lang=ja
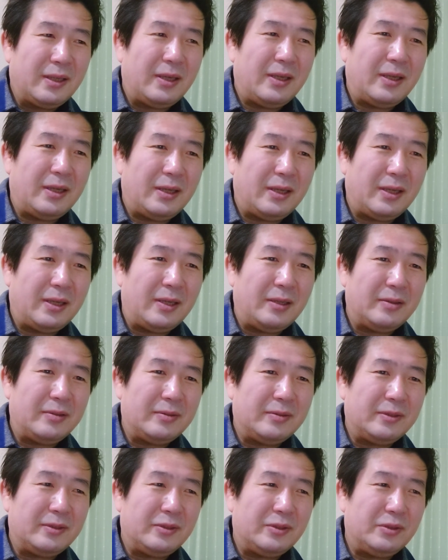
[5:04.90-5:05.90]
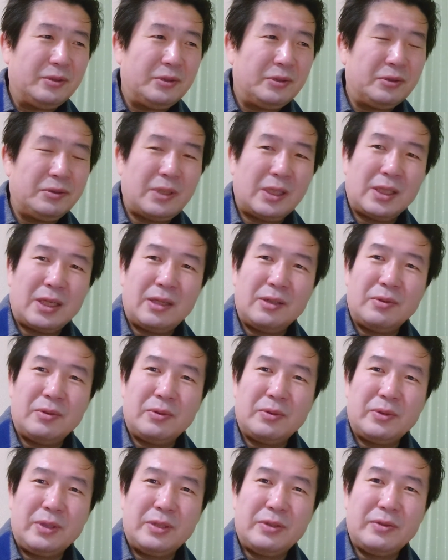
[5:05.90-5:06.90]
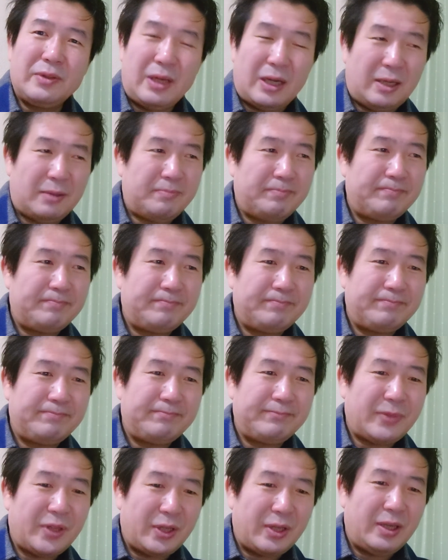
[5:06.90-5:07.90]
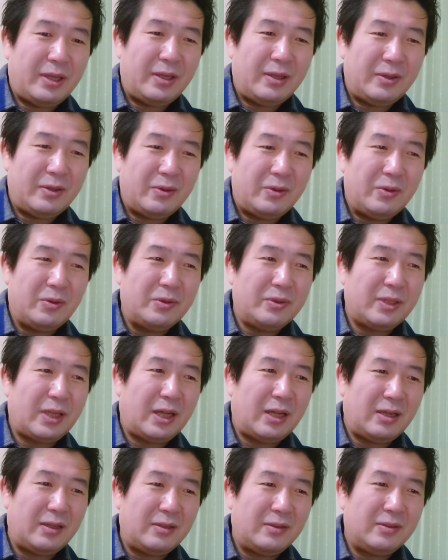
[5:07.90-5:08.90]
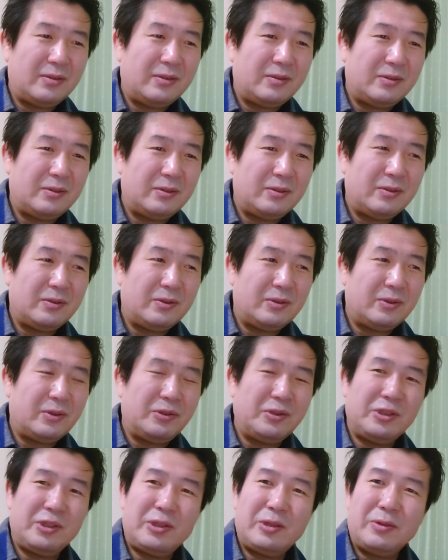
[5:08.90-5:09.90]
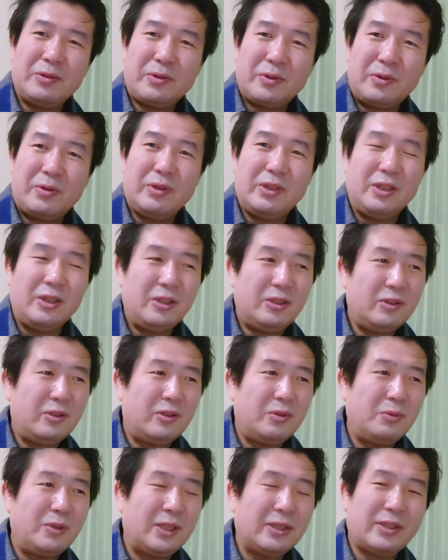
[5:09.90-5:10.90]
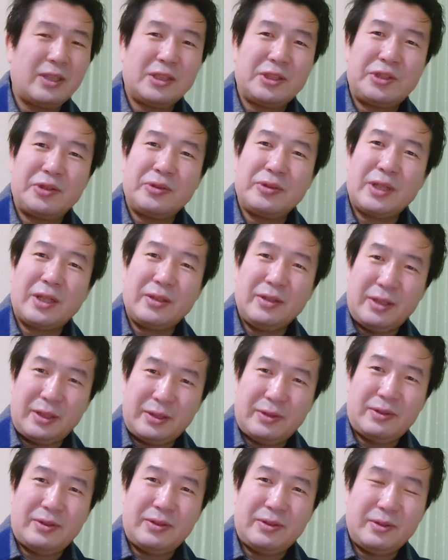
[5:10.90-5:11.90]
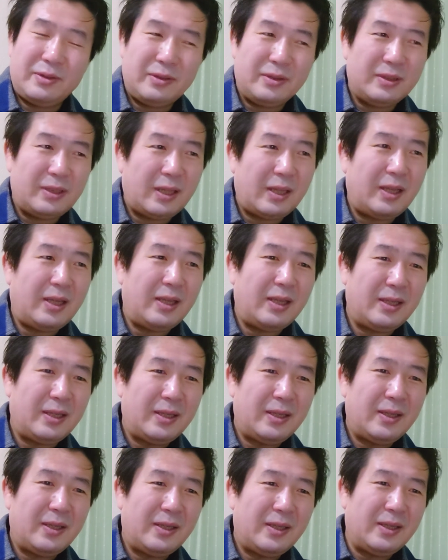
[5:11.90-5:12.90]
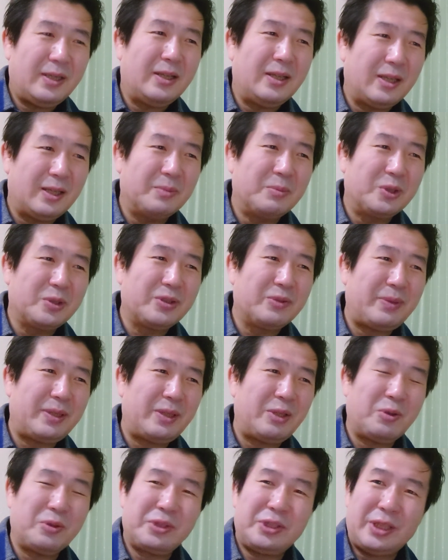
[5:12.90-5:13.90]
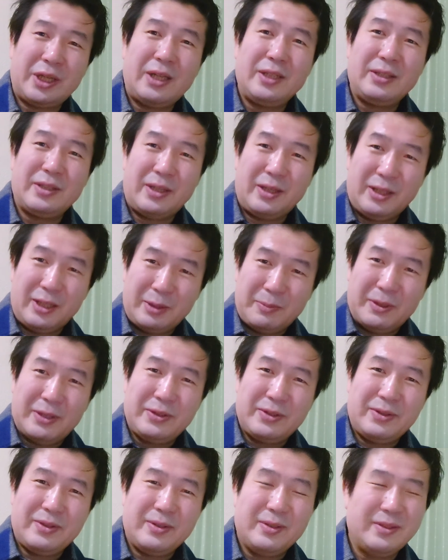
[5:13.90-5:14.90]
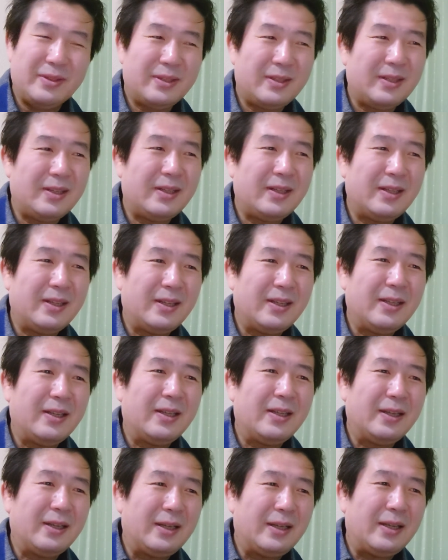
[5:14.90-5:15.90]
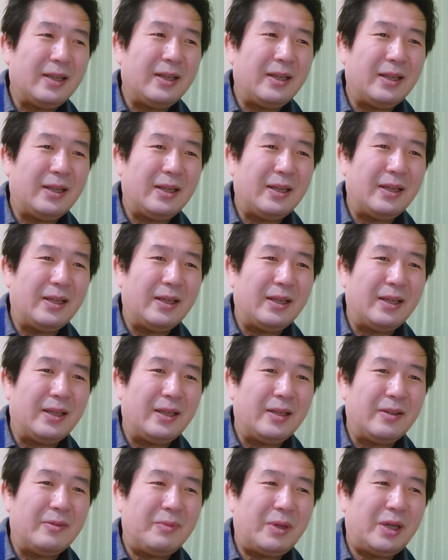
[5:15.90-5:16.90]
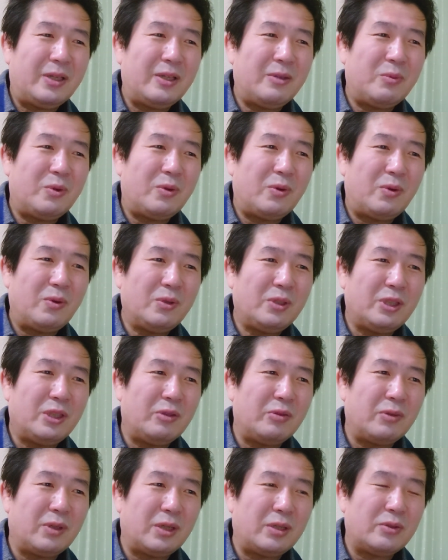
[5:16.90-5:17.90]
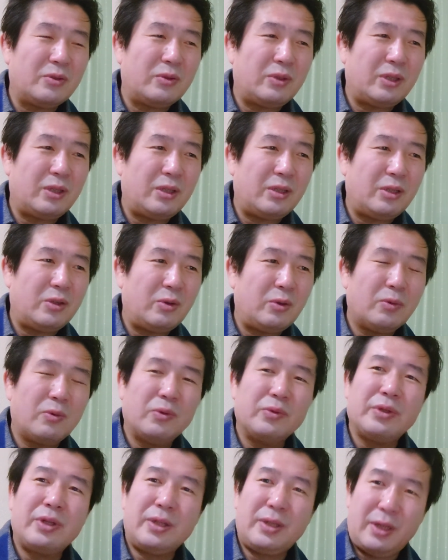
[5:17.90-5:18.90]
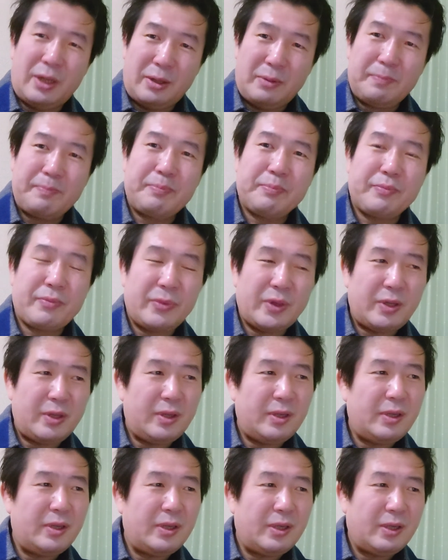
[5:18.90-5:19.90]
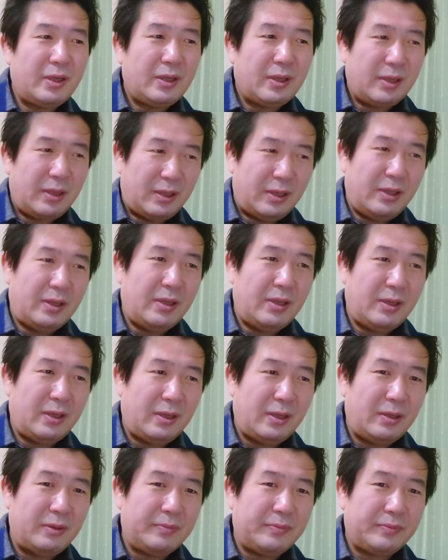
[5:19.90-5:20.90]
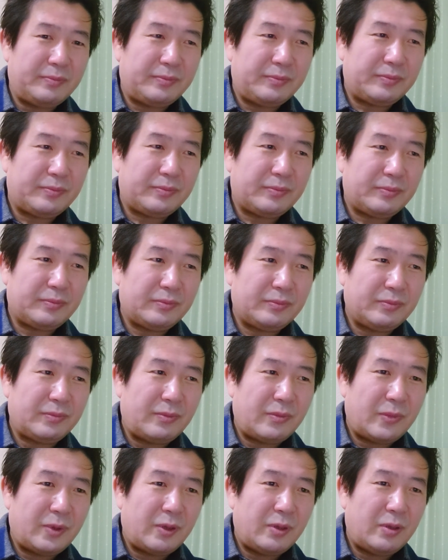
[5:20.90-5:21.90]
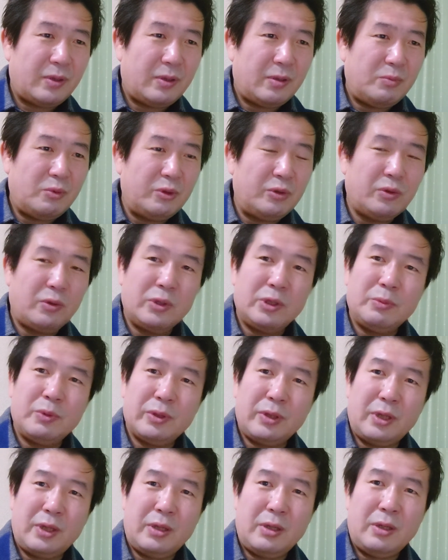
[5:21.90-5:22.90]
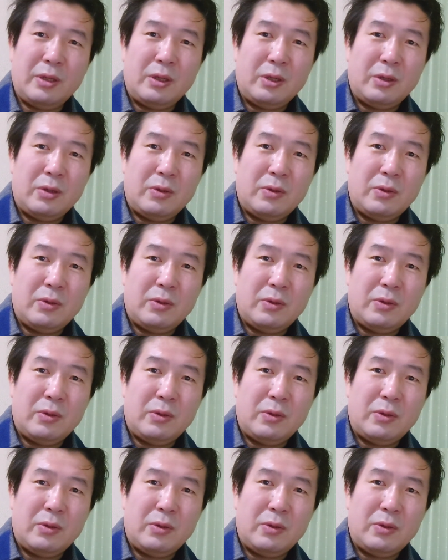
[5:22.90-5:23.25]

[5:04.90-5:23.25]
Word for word: えー、優秀な監督ですが、ね、奥さん、ご存知の通り、野村幸代さんです。ね、もう全てを支配されてます。えー、まあでも本人はそれ喜んでて、ね、えー、で、息子にもね、